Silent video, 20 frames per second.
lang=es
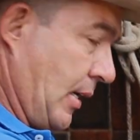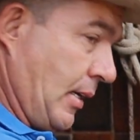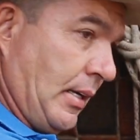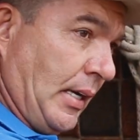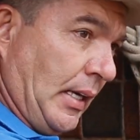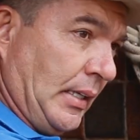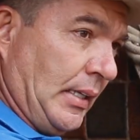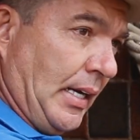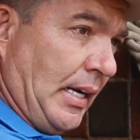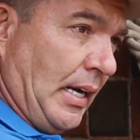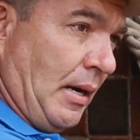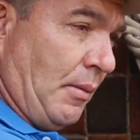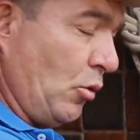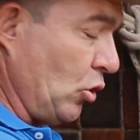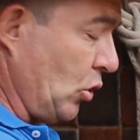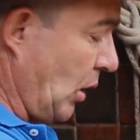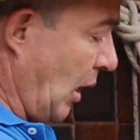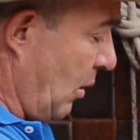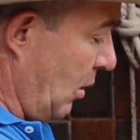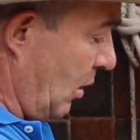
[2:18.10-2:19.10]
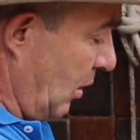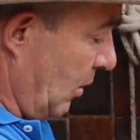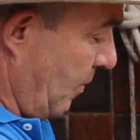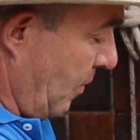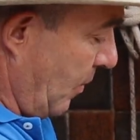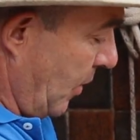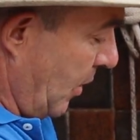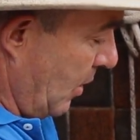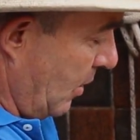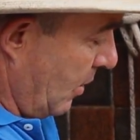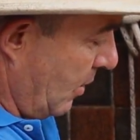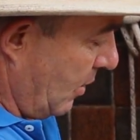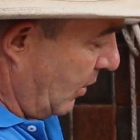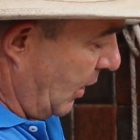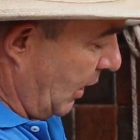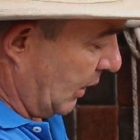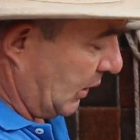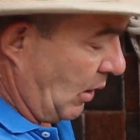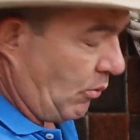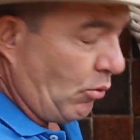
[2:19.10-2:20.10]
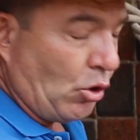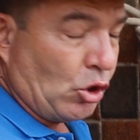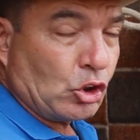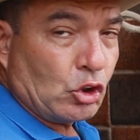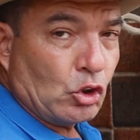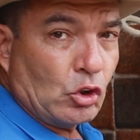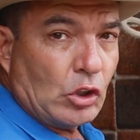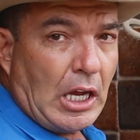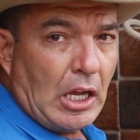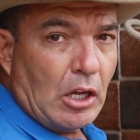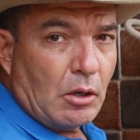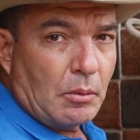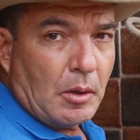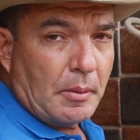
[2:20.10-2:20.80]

que llegamos al desafortunado